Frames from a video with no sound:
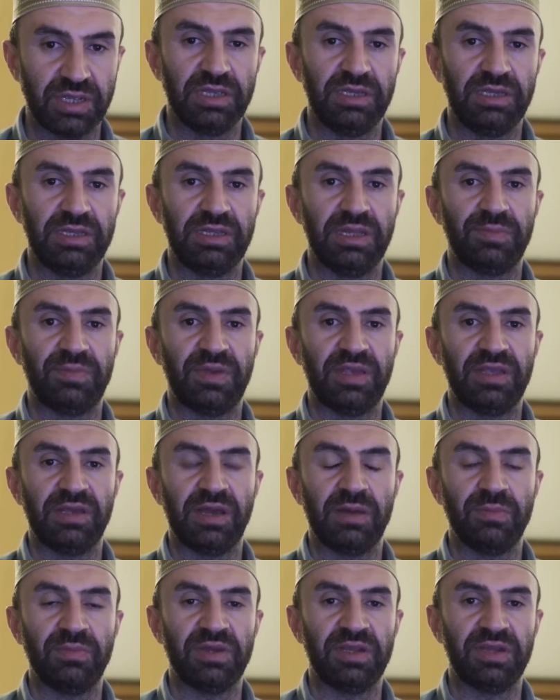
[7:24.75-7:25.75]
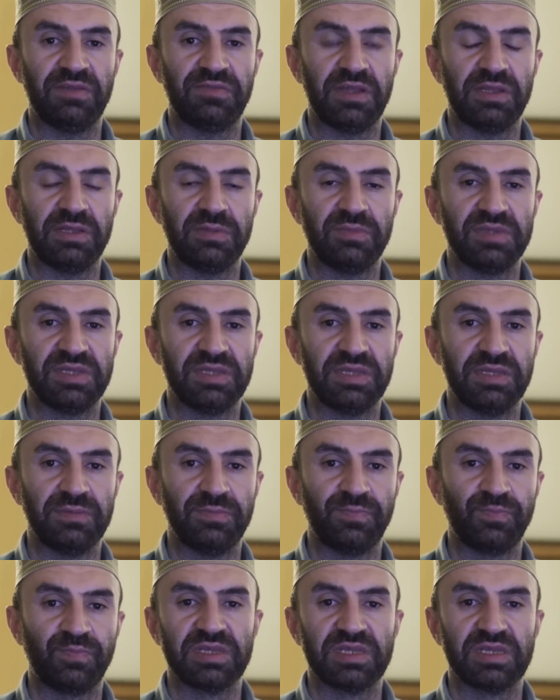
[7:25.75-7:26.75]
Yine Peygamber
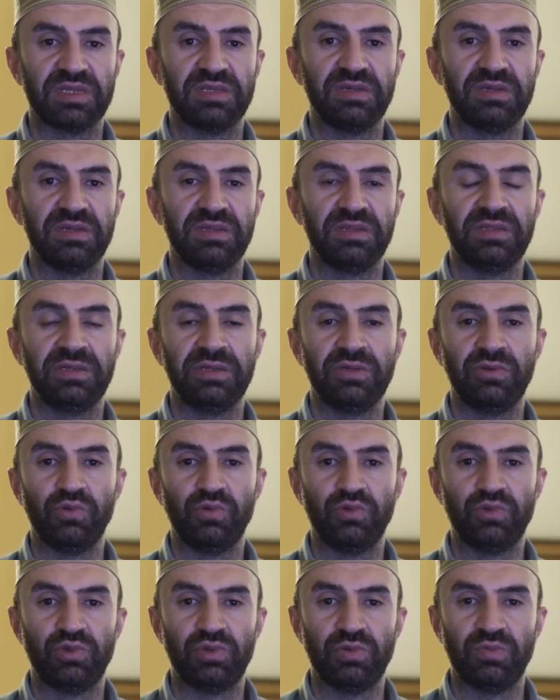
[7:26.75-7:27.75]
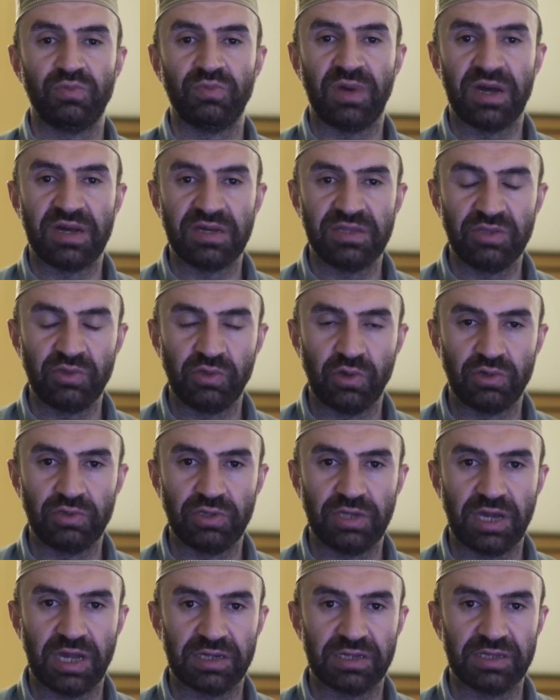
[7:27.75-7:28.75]
Efendimizin sığındığı üzüm bağını
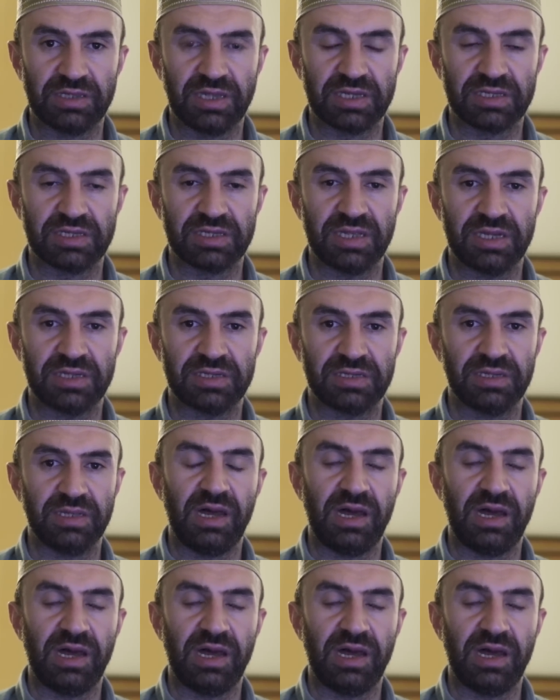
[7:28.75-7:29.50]
gördük arkadaşlar.